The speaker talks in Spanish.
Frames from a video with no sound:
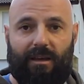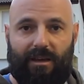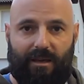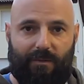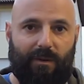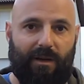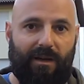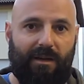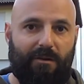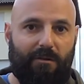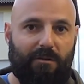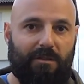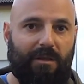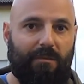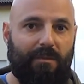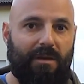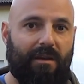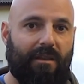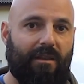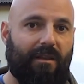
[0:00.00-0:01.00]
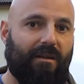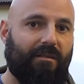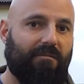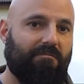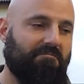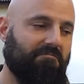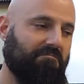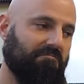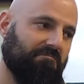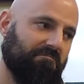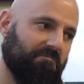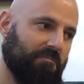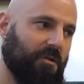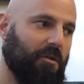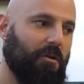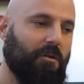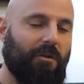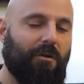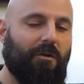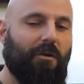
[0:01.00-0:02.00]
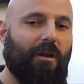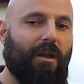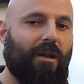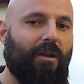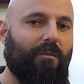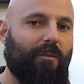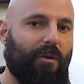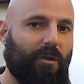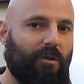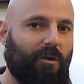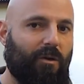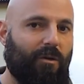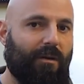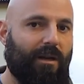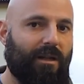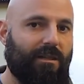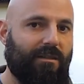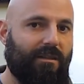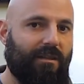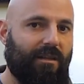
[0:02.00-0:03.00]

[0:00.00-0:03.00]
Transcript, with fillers: ¿Que para qué quiero esta mierda? Pues no lo tengo claro, pero tengo varias